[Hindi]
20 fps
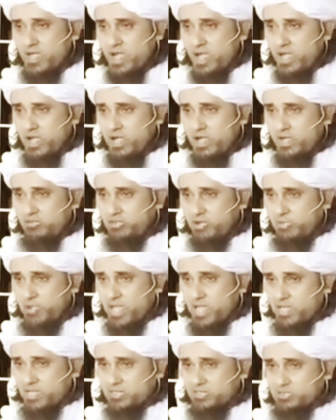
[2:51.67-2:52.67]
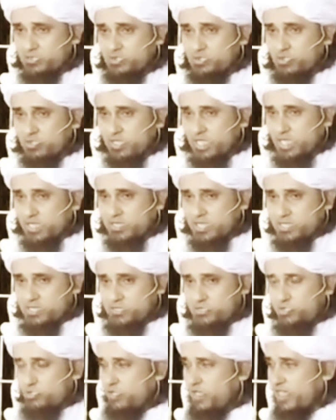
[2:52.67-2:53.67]
अल्लाह ने फरमाया कद ऊती
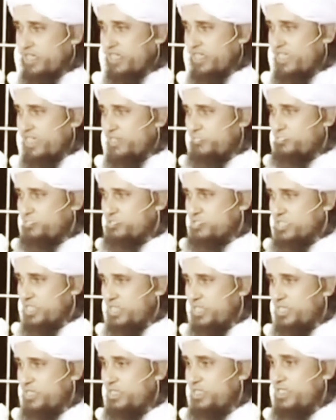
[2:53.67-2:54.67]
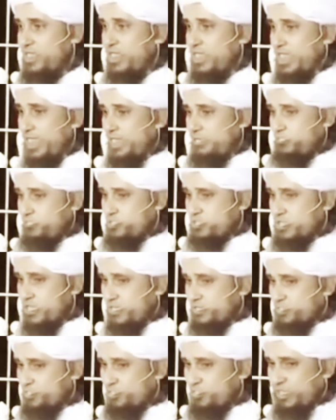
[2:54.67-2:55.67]
तसया मूसा ए
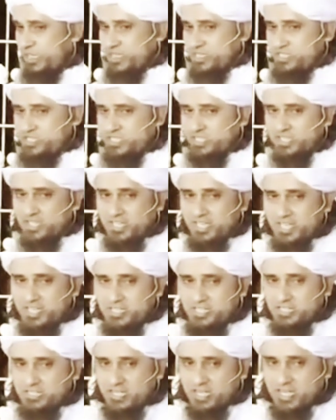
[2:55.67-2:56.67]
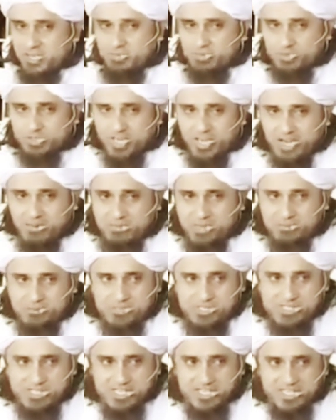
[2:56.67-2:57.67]
मूसा तूने जितने जितने मुतालबे
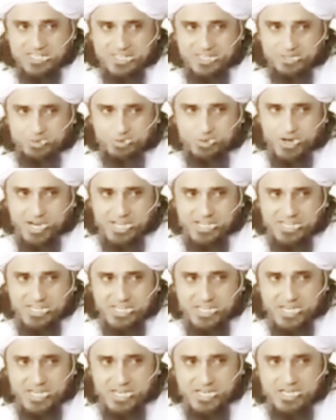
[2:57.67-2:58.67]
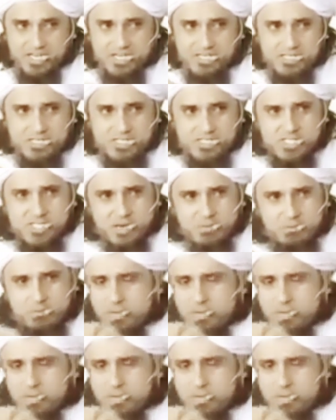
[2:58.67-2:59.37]
मुझसे किए हैं दुआएं की हैं सब